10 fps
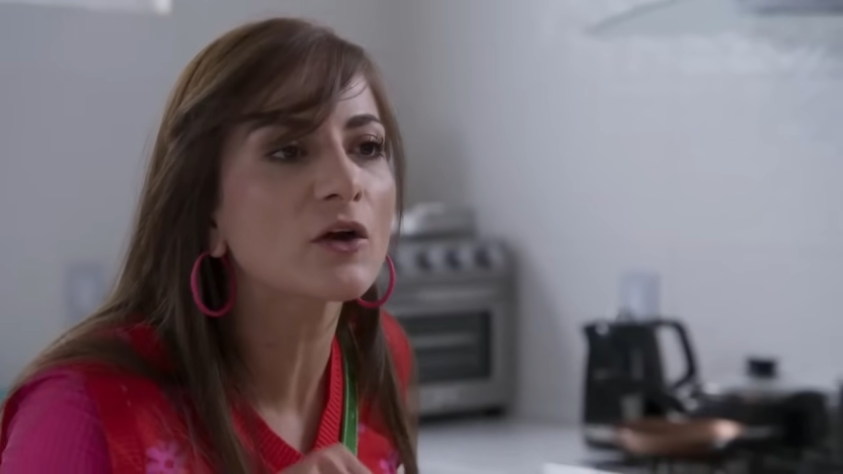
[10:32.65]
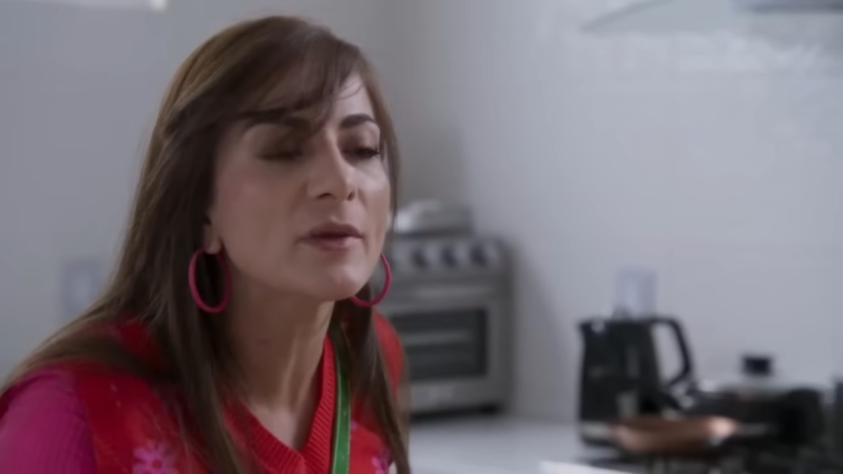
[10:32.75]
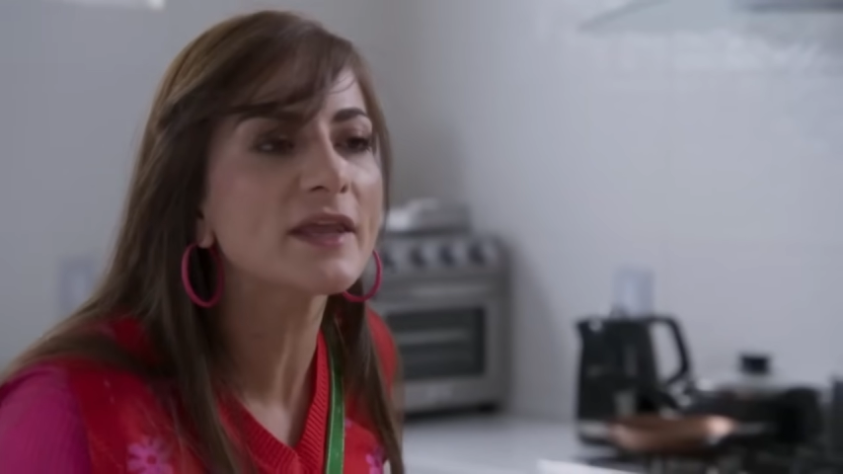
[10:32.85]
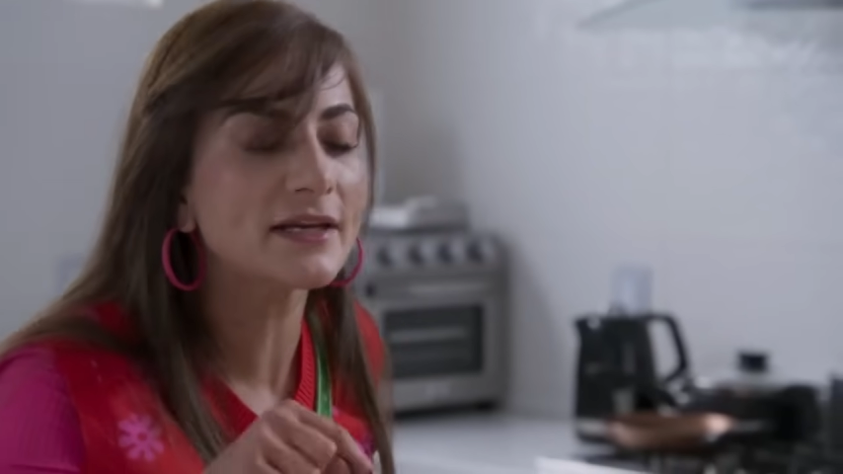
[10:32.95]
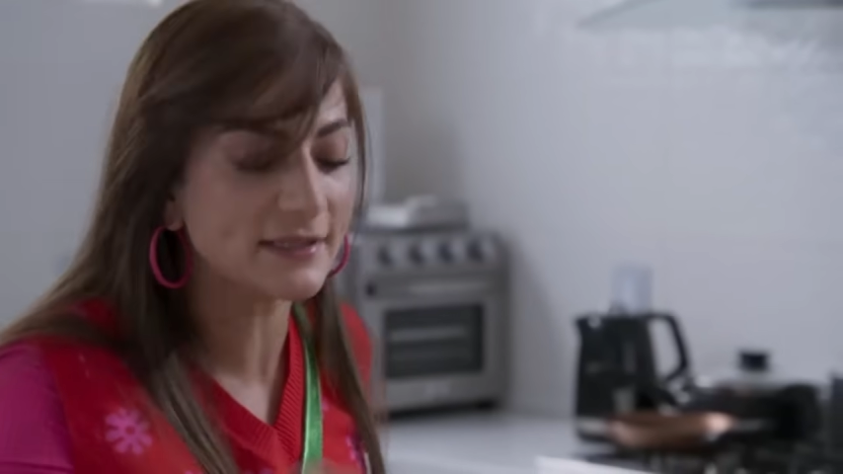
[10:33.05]

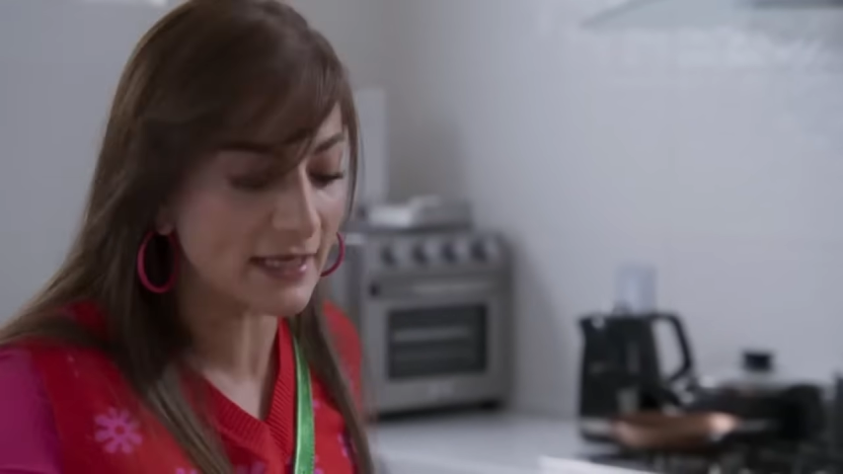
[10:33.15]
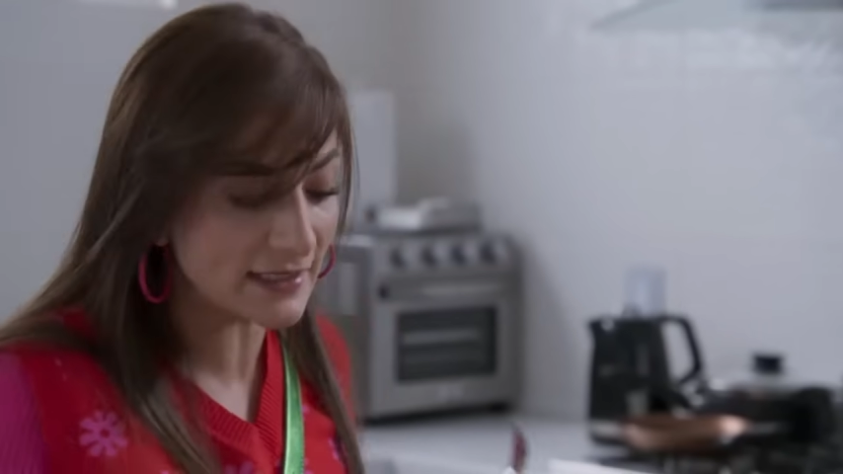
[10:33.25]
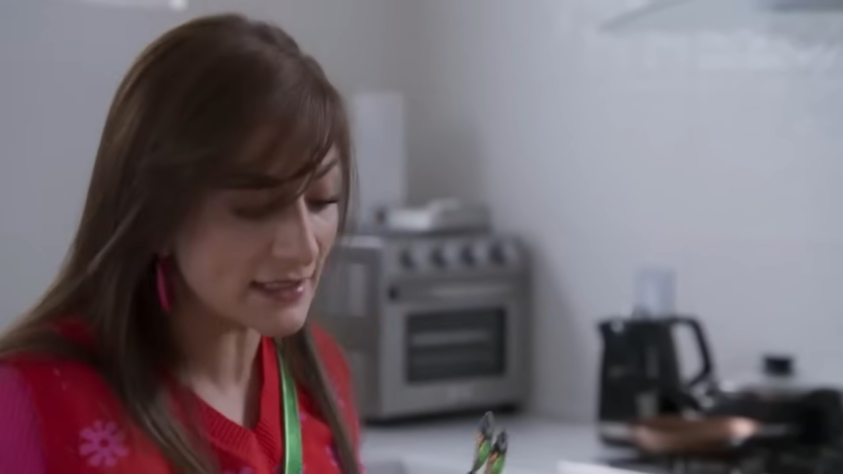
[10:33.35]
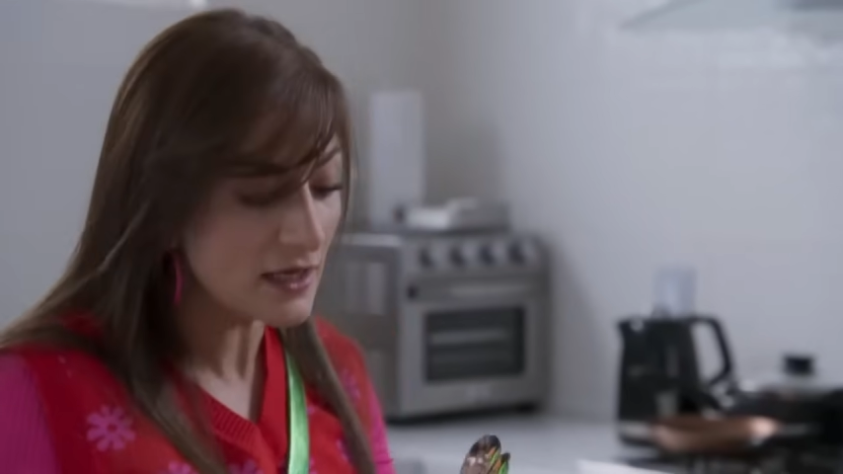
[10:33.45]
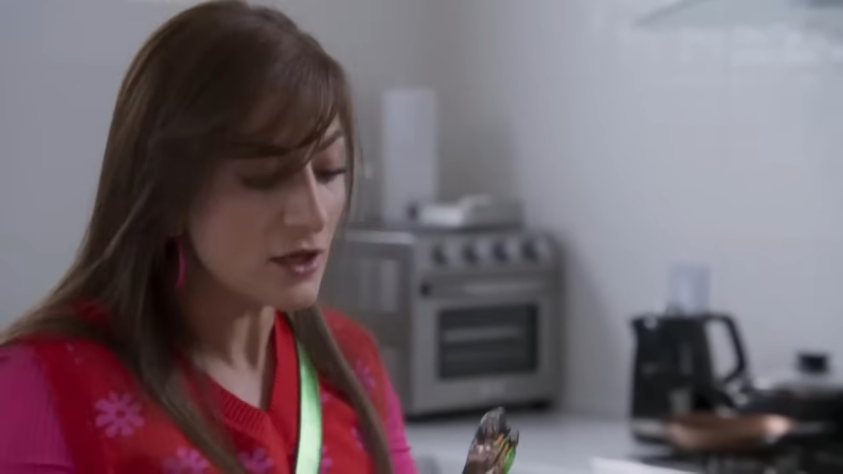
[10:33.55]
comida en esta
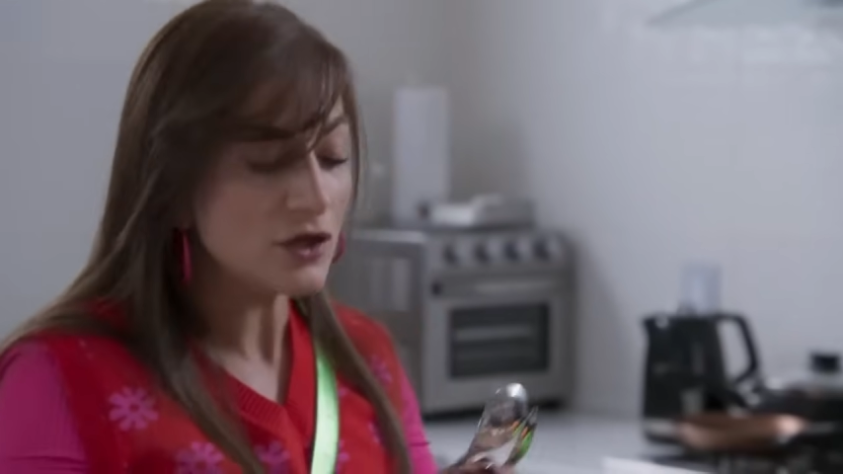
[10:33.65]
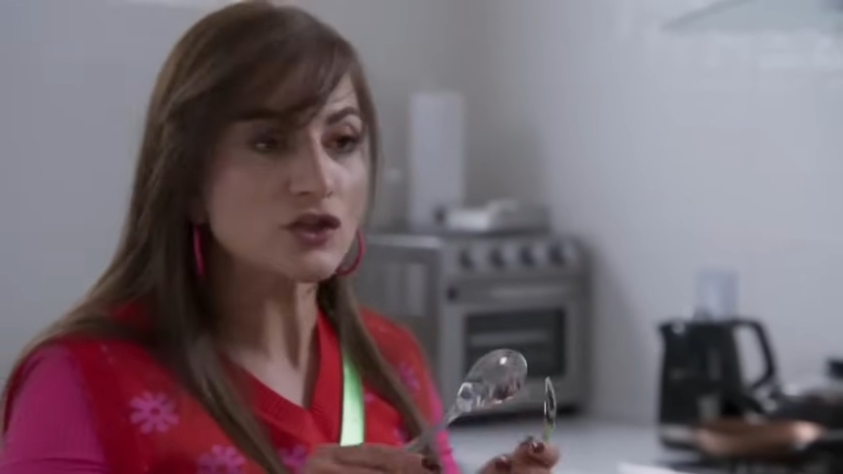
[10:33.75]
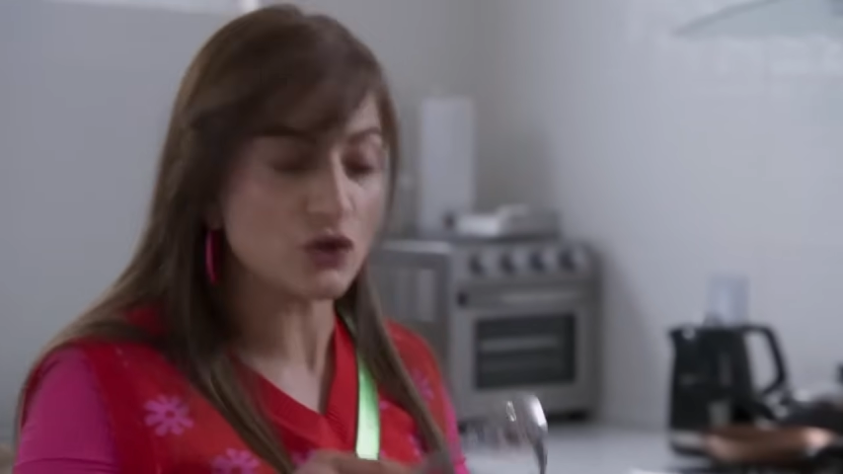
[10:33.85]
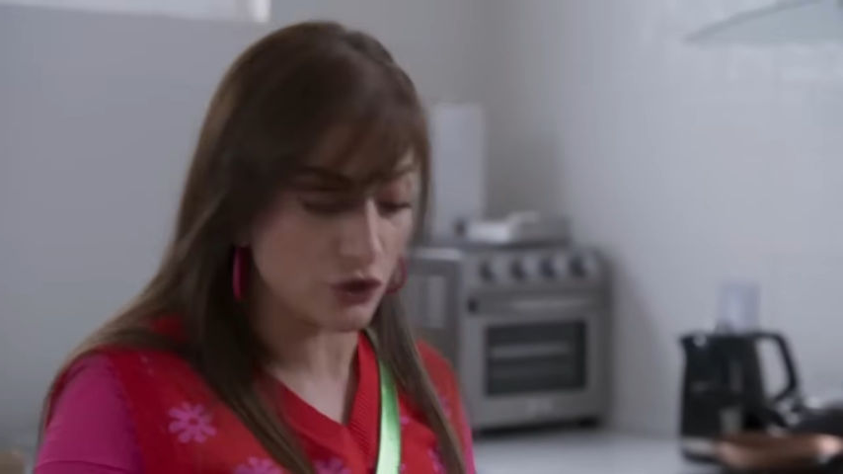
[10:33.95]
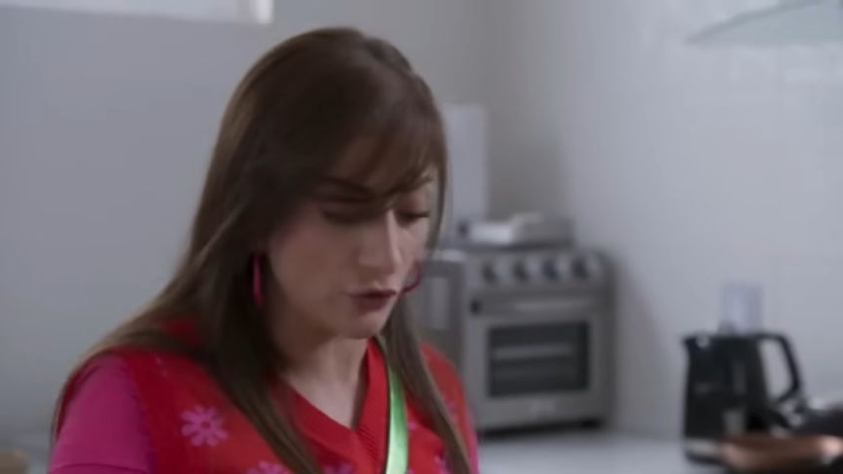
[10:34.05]
casa
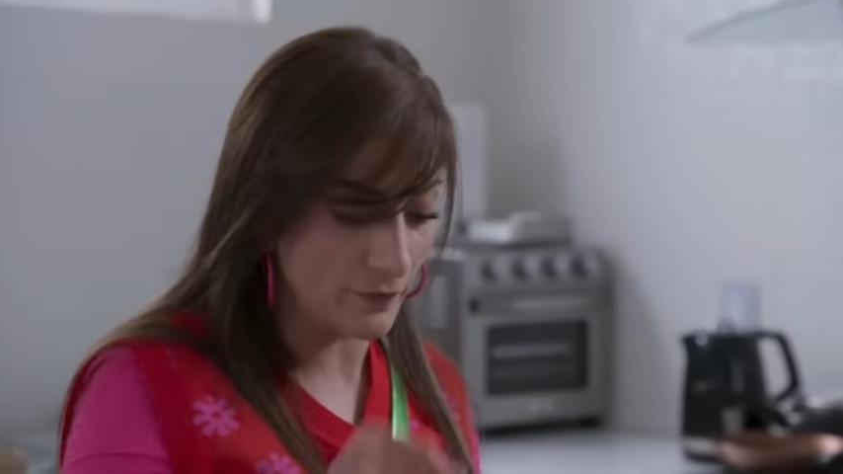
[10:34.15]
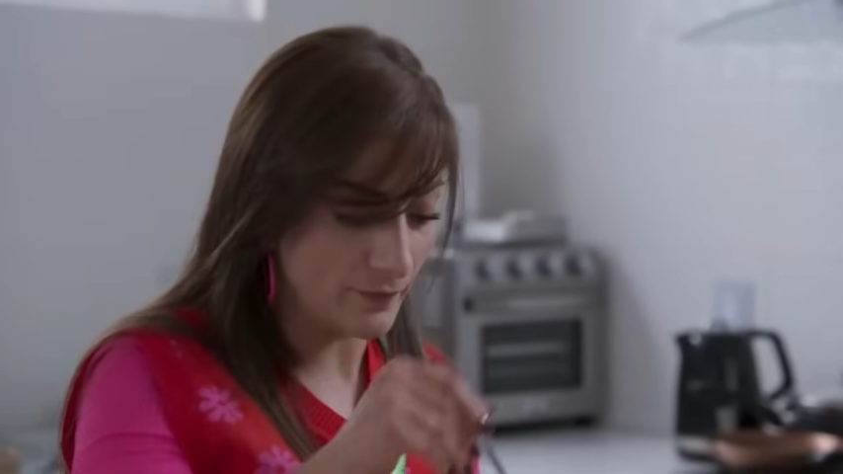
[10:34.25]
soy yo.